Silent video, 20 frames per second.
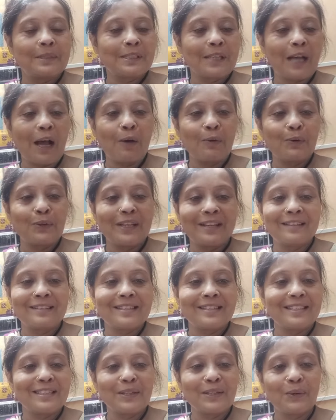স্কাউট
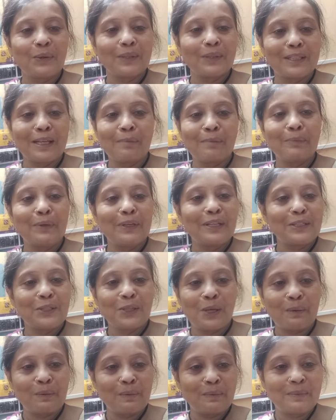এনসিসি করতাম বলে
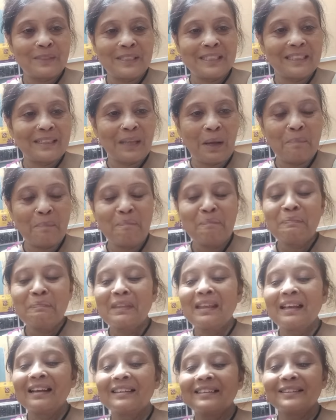সব যেতাম
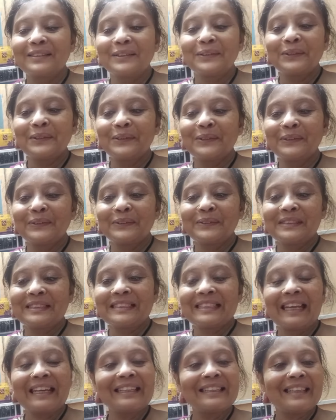তো
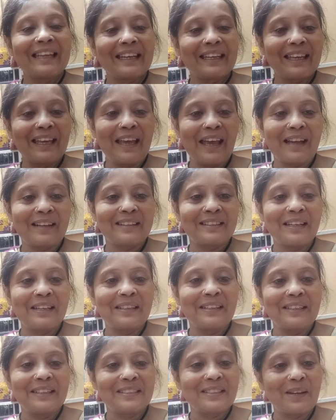সেই থেকে একটা
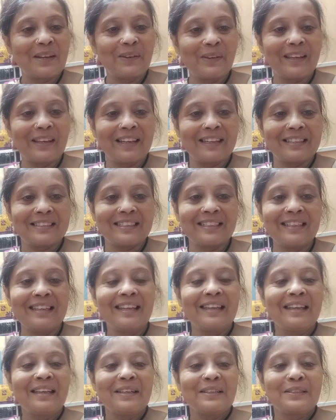নেশা হয়ে গেছে
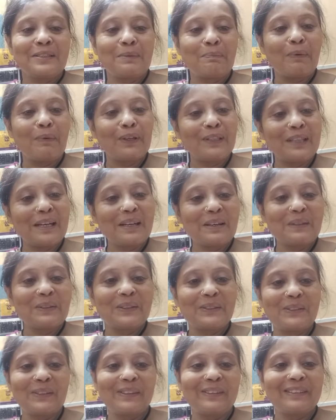যে পতাকা
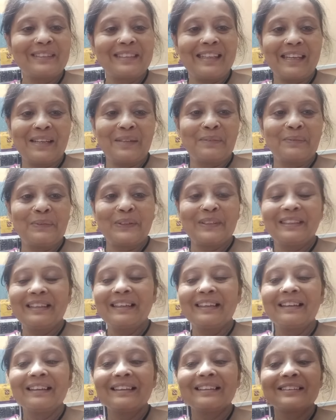উত্তোলন দেখবই
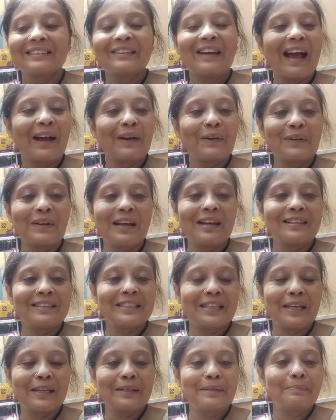তো এখন আর
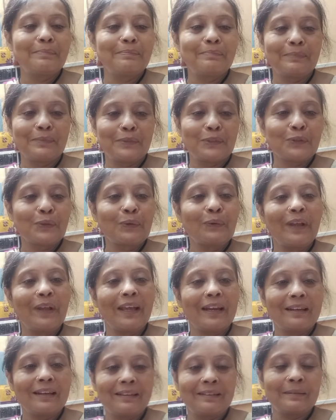সেই
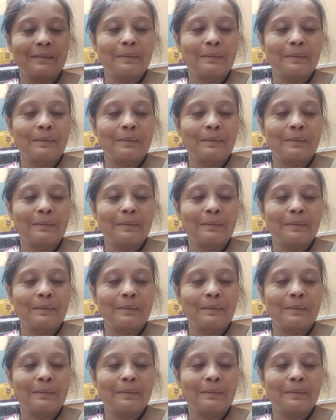স্কুলের